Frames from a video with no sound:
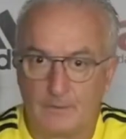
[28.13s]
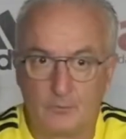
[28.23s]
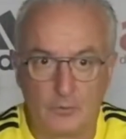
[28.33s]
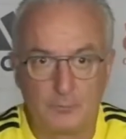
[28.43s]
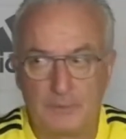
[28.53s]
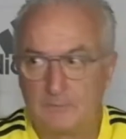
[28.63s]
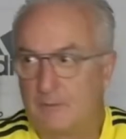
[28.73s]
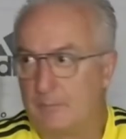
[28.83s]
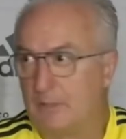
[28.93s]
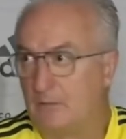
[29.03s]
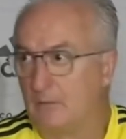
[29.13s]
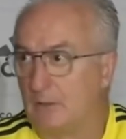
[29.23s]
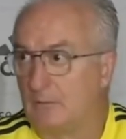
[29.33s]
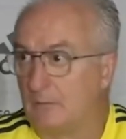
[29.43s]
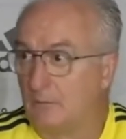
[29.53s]
e todos
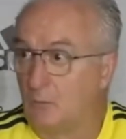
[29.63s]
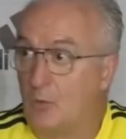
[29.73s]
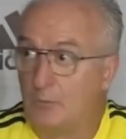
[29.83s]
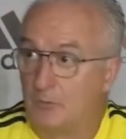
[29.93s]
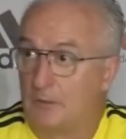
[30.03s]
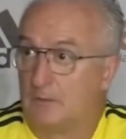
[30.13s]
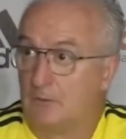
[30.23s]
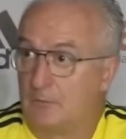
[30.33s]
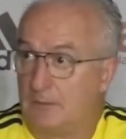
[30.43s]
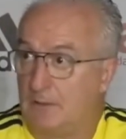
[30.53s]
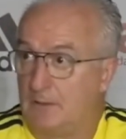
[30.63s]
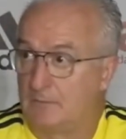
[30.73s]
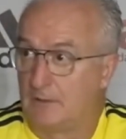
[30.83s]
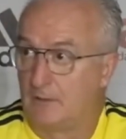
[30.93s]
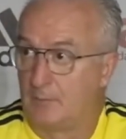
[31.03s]
perceberam como os jogadores
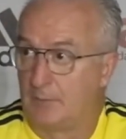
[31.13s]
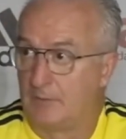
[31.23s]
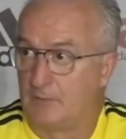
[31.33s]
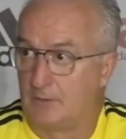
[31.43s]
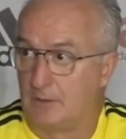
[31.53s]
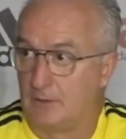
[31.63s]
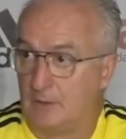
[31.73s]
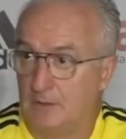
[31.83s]
finalizaram a partida.